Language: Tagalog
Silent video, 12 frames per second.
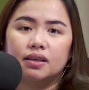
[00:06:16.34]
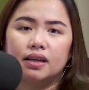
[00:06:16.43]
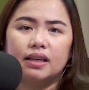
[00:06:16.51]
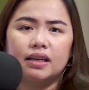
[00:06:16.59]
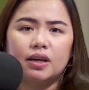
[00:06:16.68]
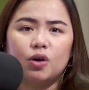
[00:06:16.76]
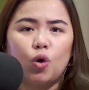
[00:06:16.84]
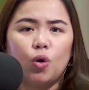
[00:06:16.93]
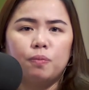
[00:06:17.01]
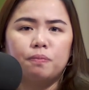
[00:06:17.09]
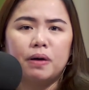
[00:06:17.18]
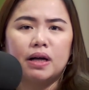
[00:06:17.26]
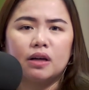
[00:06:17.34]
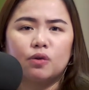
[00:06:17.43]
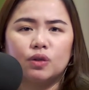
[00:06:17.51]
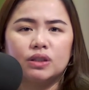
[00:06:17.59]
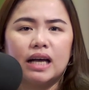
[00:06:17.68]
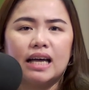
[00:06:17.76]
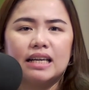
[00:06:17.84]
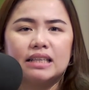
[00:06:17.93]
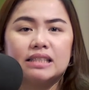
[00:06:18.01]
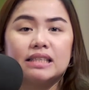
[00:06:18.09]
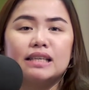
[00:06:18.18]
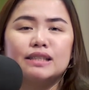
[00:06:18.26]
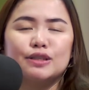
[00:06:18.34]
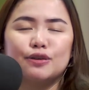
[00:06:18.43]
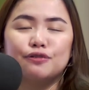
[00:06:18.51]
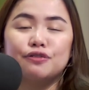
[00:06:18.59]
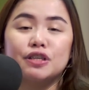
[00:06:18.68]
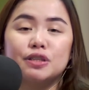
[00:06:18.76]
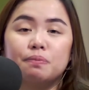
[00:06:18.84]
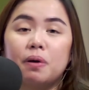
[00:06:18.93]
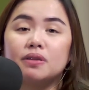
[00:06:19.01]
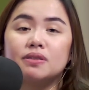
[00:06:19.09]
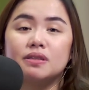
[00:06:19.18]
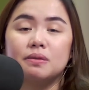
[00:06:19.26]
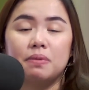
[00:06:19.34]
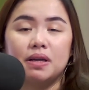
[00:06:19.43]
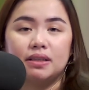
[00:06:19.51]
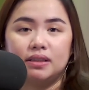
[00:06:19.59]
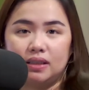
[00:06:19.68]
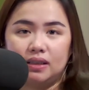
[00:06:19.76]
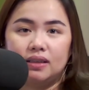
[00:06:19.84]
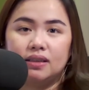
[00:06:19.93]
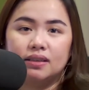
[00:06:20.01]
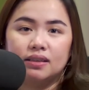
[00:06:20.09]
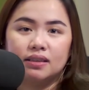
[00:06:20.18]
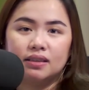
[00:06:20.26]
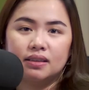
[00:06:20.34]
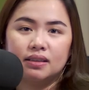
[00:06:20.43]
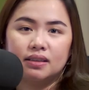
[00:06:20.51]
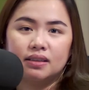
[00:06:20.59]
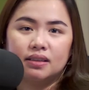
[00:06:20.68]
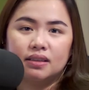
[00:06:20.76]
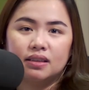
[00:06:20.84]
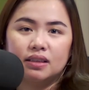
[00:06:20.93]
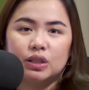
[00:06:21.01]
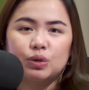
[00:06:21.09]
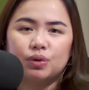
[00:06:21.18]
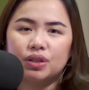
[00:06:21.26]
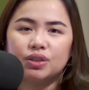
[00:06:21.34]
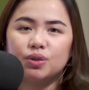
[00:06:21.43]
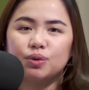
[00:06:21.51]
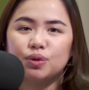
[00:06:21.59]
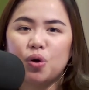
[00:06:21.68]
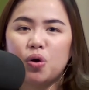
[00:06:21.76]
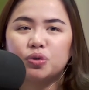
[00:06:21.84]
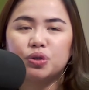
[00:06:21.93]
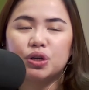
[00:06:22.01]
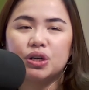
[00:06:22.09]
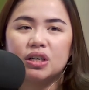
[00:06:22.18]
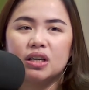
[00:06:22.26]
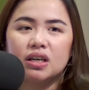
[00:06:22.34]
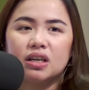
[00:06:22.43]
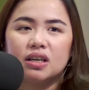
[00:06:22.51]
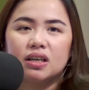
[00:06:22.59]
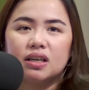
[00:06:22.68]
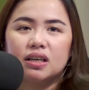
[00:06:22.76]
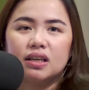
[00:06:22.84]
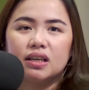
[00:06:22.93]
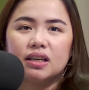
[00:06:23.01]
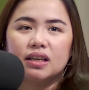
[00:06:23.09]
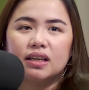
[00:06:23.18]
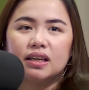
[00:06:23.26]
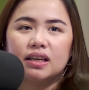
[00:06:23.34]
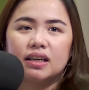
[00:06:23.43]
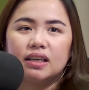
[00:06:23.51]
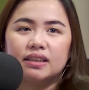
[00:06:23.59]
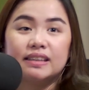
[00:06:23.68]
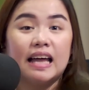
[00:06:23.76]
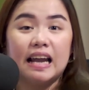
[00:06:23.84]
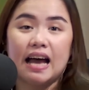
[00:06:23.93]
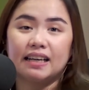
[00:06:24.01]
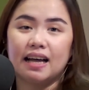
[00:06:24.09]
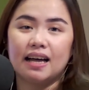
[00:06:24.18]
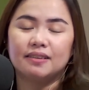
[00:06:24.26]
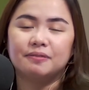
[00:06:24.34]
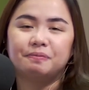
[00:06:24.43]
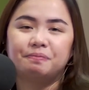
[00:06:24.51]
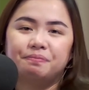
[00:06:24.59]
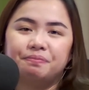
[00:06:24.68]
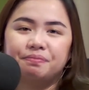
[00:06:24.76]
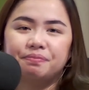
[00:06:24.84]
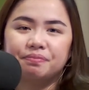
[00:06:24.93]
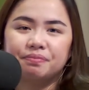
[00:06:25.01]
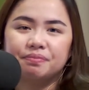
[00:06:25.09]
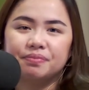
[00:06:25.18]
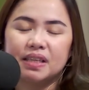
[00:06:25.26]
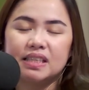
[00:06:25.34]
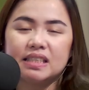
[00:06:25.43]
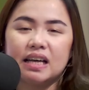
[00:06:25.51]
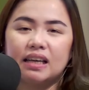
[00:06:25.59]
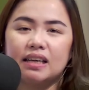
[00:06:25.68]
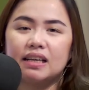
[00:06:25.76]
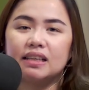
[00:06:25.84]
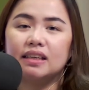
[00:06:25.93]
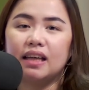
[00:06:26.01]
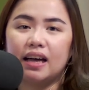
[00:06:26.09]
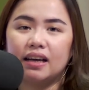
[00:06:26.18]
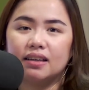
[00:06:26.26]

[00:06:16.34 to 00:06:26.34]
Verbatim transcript: And I hope magkaroon ka ng sense of responsibility You are no longer dalaga. Isa ka ng ina.